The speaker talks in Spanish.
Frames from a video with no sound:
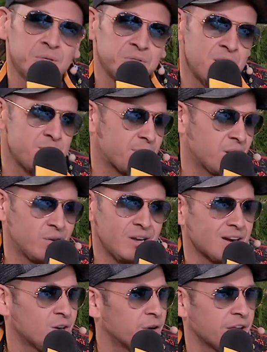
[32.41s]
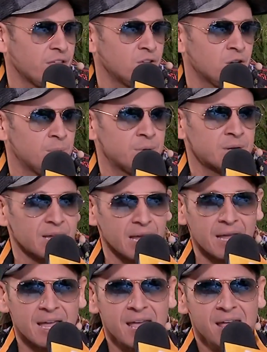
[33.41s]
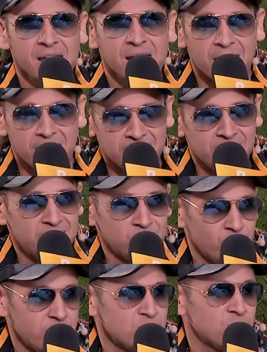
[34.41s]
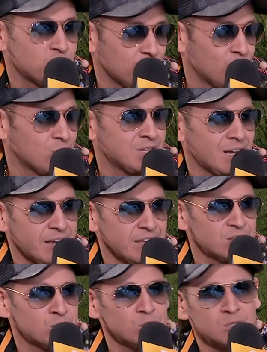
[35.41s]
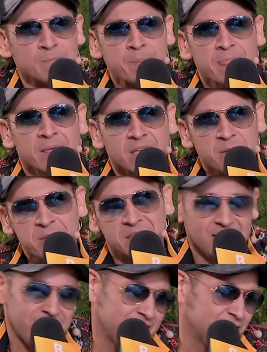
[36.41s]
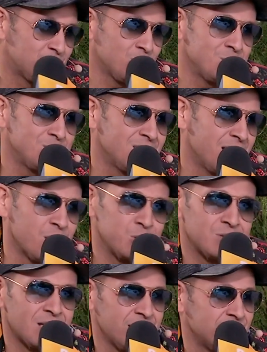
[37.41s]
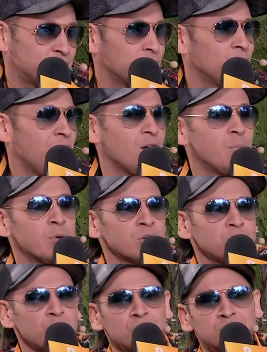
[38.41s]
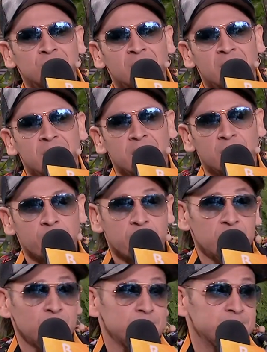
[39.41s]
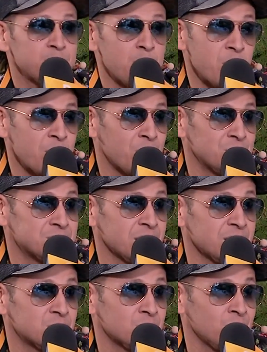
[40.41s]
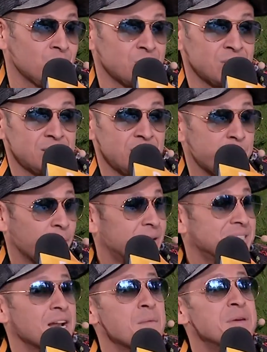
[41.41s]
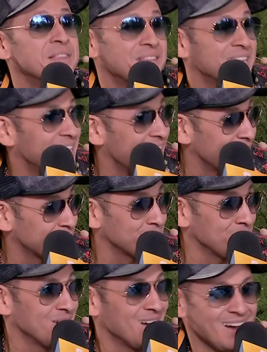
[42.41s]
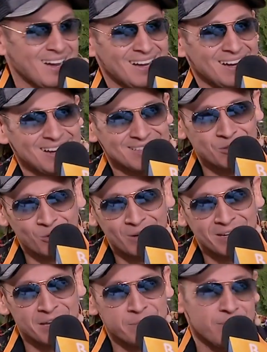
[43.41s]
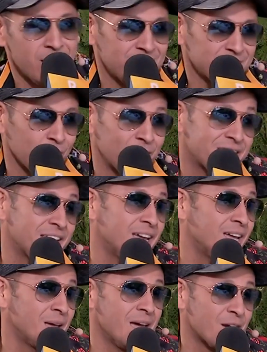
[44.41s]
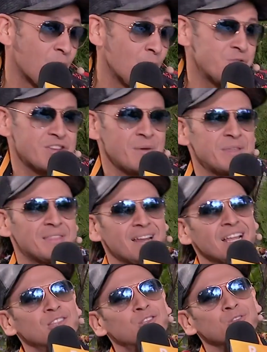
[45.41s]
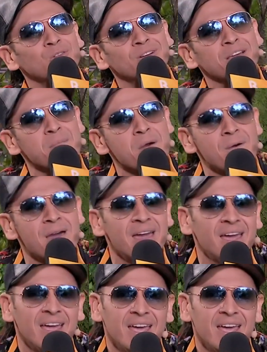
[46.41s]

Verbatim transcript: Siempre le doy la gloria a Dios porque Él es el dueño de todos los talentos. Y mi talento es un talento dado por Dios. Y bueno, muy contento de, poder transmitirle eso a, a, todo el que, a todo el que escucha mi talento, todo el que me ve.